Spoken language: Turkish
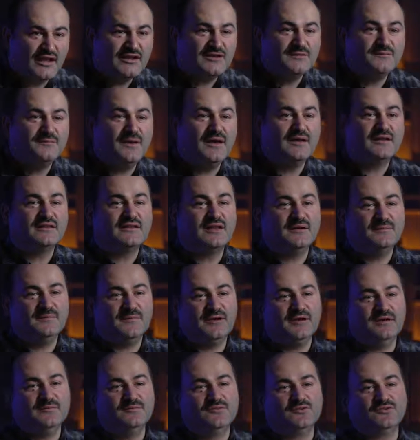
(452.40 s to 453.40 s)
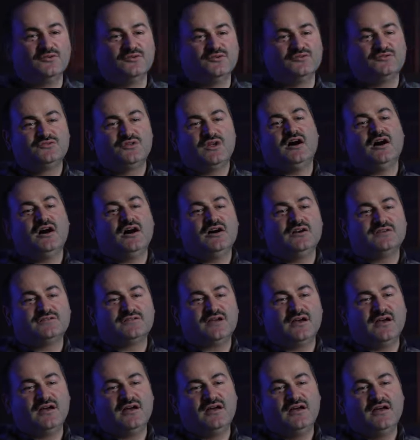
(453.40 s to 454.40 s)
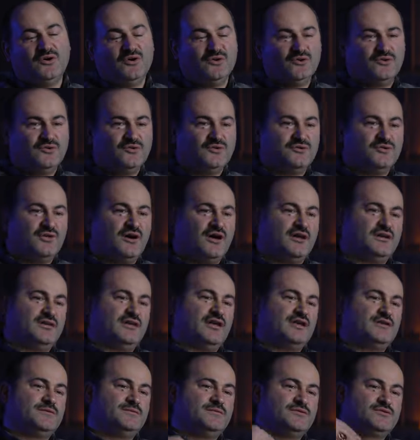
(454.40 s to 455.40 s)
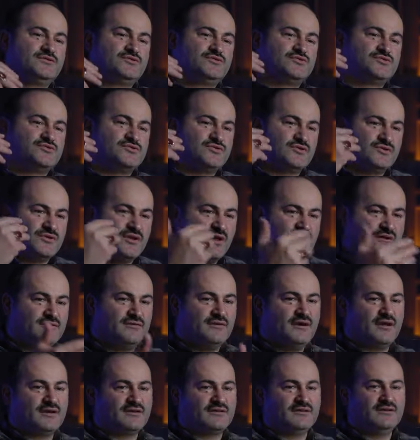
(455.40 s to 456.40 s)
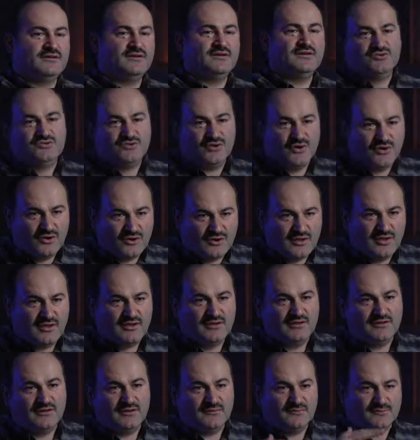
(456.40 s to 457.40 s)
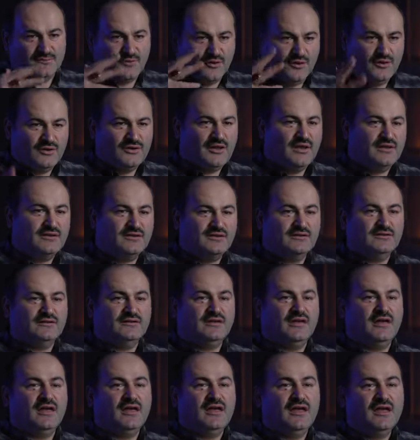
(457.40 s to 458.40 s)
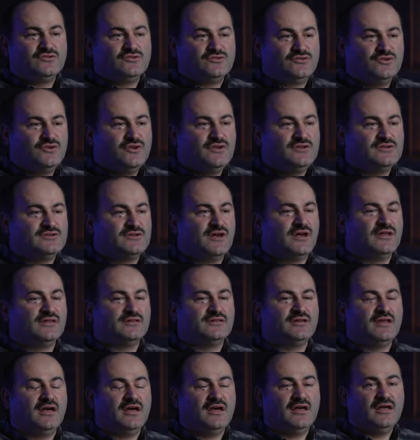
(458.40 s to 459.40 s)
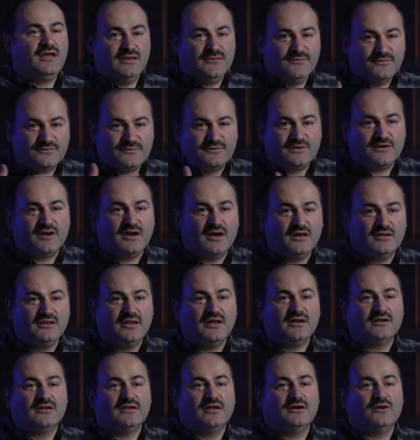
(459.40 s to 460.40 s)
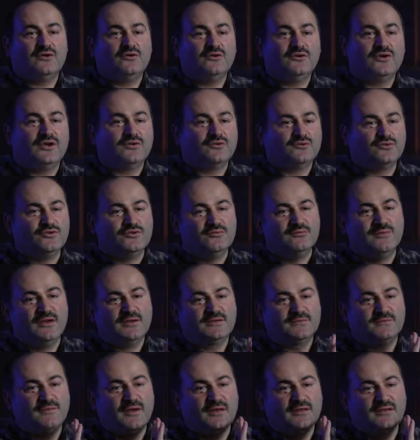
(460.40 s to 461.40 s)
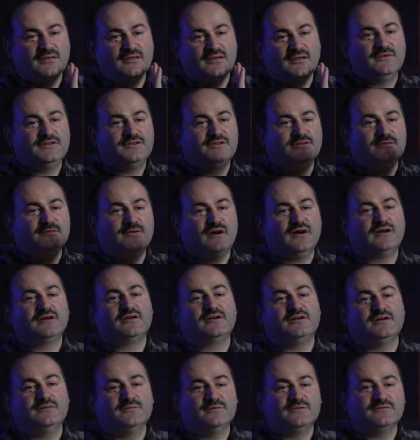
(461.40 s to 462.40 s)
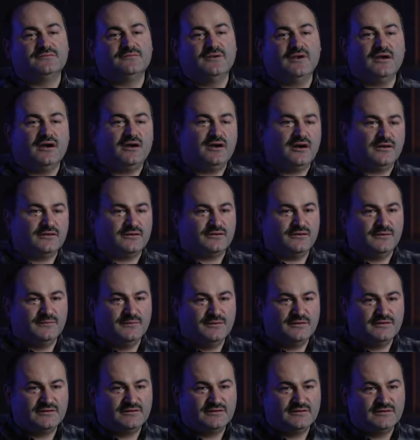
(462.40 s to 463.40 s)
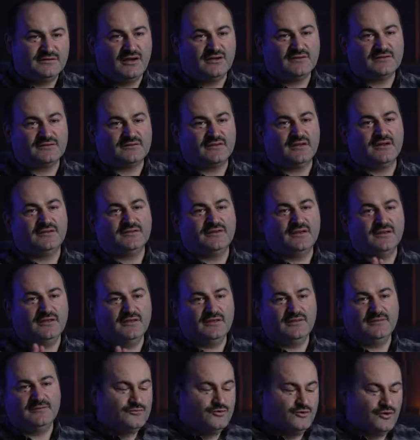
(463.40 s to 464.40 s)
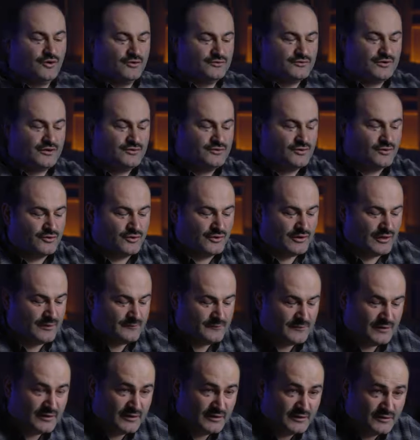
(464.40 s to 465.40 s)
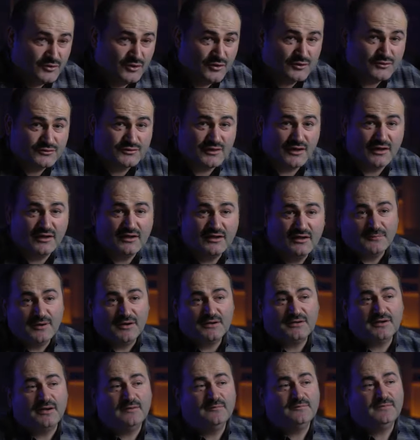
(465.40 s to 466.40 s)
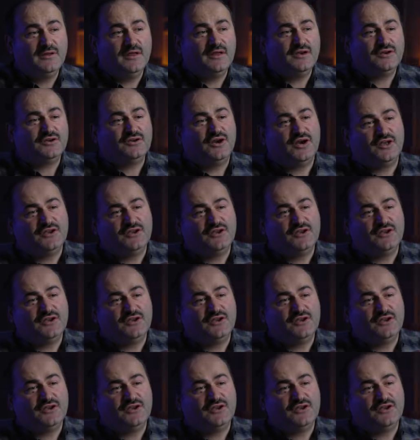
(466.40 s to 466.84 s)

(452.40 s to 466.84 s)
etmekle memuruz. Haşa onun geçmiş kusurları vardı, şöyleydi, böyleydi diye suizanla, iftiralarla ona zulmetmek bizim hakkımız veya haddimiz asla değil. Bu nokta çok önemli. Yoksa makamlar